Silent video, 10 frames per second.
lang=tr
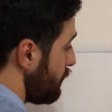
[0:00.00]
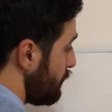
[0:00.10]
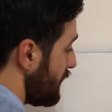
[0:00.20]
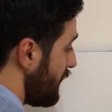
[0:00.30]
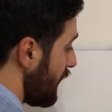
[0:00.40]

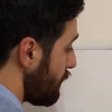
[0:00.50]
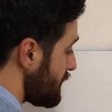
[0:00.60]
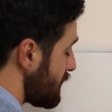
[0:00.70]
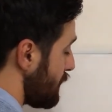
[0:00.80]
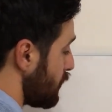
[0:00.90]
Birler
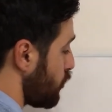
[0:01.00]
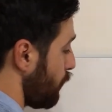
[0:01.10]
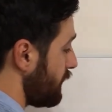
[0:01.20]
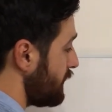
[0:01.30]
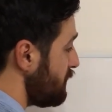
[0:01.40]
basamağını
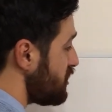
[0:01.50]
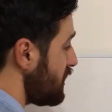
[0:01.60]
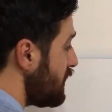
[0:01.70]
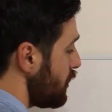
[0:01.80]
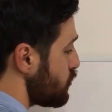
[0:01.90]
topladığım
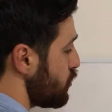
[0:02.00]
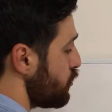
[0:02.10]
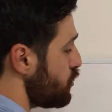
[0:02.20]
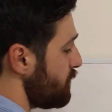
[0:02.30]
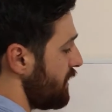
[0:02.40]
için
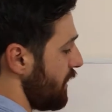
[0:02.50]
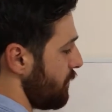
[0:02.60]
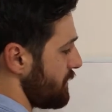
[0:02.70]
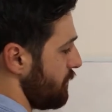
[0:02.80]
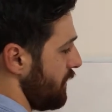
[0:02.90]
sonucu birler
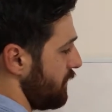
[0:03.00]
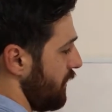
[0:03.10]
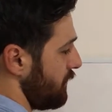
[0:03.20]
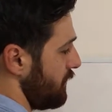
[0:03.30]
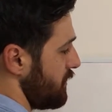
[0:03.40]
basamağının
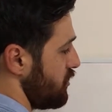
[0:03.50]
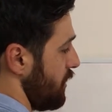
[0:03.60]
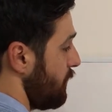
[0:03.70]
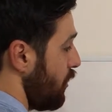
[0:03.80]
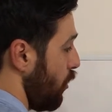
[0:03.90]
altına yazacağım.
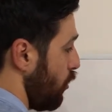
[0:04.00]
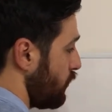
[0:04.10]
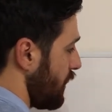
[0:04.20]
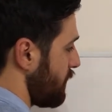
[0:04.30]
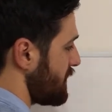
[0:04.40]

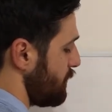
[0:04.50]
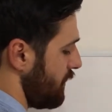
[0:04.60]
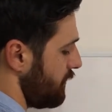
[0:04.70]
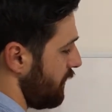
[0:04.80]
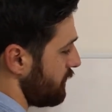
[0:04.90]
Onlar basamağının
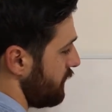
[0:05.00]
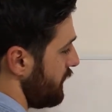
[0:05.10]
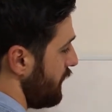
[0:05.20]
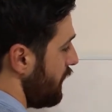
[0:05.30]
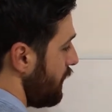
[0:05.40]
altına
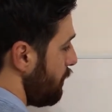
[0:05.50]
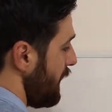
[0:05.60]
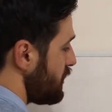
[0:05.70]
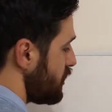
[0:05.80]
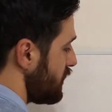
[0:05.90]
değil.
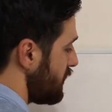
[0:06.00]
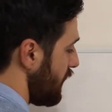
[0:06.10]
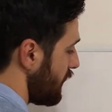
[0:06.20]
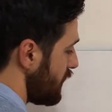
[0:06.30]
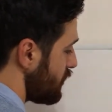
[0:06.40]
5, 2 daha
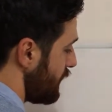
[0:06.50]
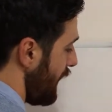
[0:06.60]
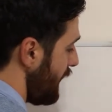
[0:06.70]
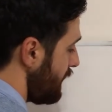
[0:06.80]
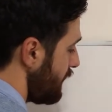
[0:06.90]
kaç
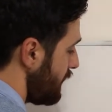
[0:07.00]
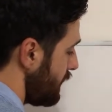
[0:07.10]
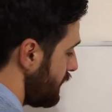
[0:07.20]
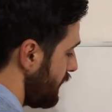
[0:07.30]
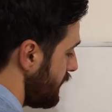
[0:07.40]
eder?
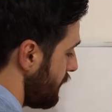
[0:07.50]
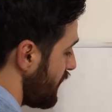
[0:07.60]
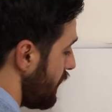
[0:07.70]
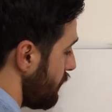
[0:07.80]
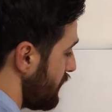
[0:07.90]
7.
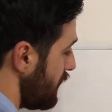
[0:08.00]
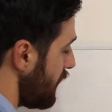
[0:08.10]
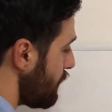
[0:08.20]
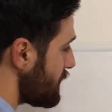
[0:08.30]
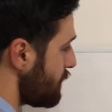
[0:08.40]
Birler
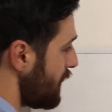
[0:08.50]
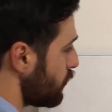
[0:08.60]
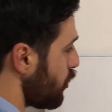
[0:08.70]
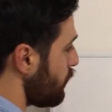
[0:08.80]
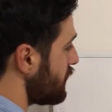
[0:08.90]
basamağını
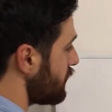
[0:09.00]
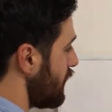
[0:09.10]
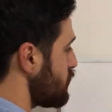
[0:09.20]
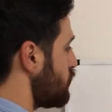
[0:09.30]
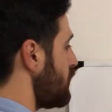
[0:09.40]
topladıktan
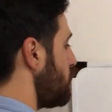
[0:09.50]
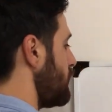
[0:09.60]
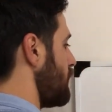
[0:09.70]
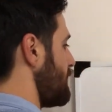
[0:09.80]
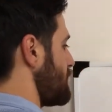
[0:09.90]
sonra onlar
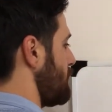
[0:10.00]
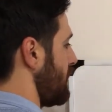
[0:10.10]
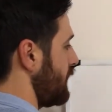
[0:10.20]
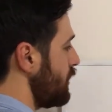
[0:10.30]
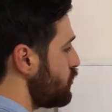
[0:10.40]
basamağına
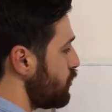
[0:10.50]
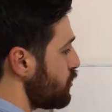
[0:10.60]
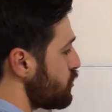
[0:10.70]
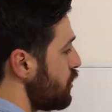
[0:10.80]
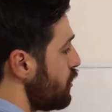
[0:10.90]
geçiyoruz.
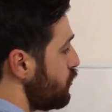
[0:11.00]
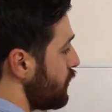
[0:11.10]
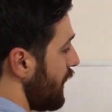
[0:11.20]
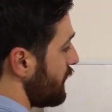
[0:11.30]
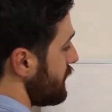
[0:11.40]

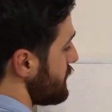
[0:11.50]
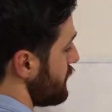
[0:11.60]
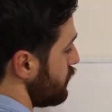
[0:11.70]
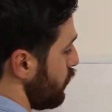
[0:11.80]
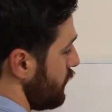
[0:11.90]
Yukarıdaki sayının
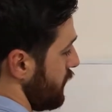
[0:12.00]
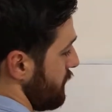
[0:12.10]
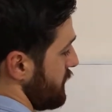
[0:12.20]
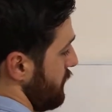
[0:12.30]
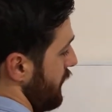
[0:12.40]
onlar
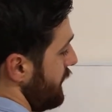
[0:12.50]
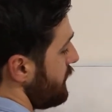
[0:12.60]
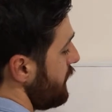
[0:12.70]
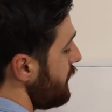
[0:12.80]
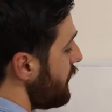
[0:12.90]
basamağı
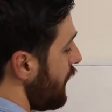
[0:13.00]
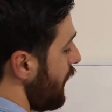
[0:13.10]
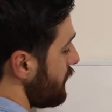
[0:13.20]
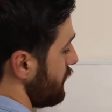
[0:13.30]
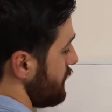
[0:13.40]
2,
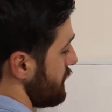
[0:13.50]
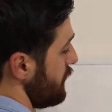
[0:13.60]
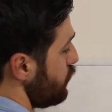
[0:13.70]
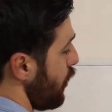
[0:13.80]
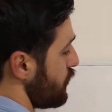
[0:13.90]
alttaki sayının
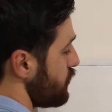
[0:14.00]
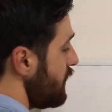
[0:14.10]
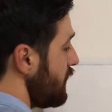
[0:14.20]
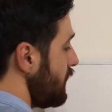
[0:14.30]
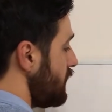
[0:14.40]
4.
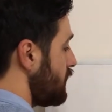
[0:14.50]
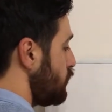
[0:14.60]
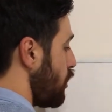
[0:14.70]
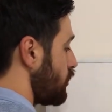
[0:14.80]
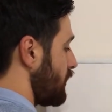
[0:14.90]
2,
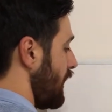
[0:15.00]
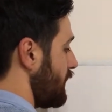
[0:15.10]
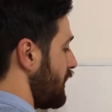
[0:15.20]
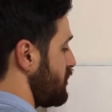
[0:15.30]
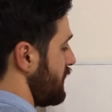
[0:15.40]
4 daha
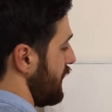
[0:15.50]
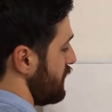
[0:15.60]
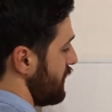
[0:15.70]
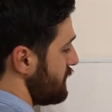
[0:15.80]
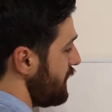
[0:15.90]
kaç eder
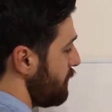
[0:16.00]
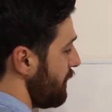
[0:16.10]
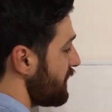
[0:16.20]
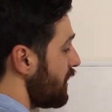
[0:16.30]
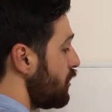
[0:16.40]
diyeceğiz değil mi?
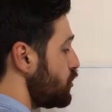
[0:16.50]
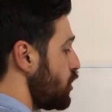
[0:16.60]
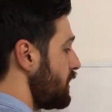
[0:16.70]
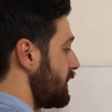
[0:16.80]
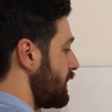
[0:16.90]
Şöyle
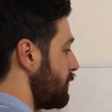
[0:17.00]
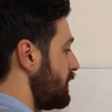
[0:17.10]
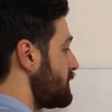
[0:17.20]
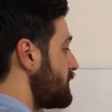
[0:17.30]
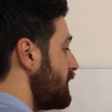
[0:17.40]
de
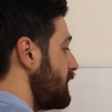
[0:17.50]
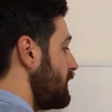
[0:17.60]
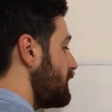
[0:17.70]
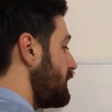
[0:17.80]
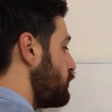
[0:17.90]
diyebiliriz.
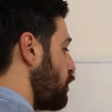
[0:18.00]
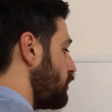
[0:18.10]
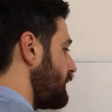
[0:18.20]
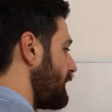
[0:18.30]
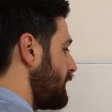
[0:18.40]
2'ye 4 de
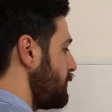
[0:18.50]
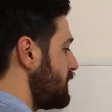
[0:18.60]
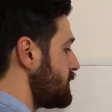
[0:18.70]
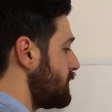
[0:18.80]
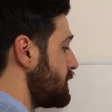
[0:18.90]

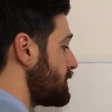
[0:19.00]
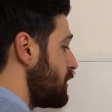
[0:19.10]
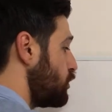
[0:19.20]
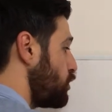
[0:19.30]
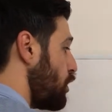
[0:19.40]
ekleyebilirsiniz,
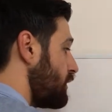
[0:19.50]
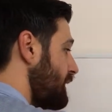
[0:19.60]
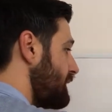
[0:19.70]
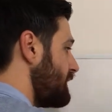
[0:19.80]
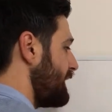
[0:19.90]
4'e
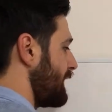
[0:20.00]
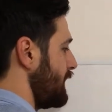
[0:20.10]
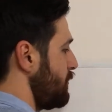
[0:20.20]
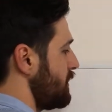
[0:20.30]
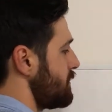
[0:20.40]
2 de
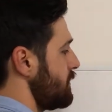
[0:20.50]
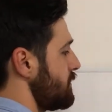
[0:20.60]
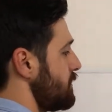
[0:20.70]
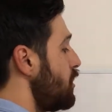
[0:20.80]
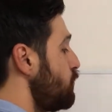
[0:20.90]
ekleyebilirsiniz.
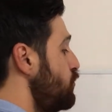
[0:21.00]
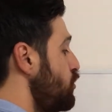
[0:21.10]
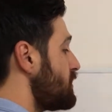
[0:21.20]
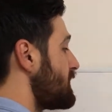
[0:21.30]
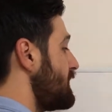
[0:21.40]
Büyük
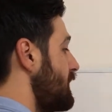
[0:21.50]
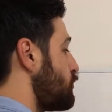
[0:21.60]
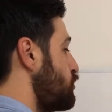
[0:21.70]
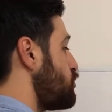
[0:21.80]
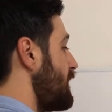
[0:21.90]
sayıya
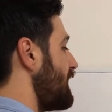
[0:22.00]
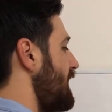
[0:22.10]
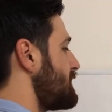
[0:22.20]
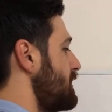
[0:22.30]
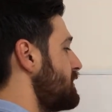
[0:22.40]
küçüğü
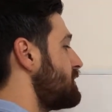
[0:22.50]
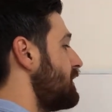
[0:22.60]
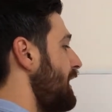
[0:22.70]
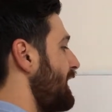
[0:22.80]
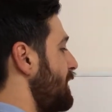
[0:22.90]
eklerseniz
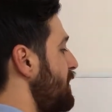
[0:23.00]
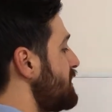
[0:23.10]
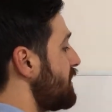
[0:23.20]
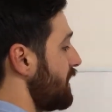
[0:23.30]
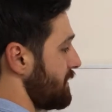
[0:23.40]
eklemeniz
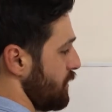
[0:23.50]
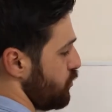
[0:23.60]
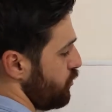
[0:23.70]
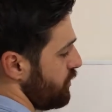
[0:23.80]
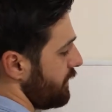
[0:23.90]
daha kısa
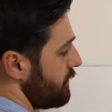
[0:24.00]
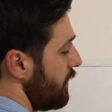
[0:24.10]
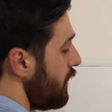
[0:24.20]
sürecektir.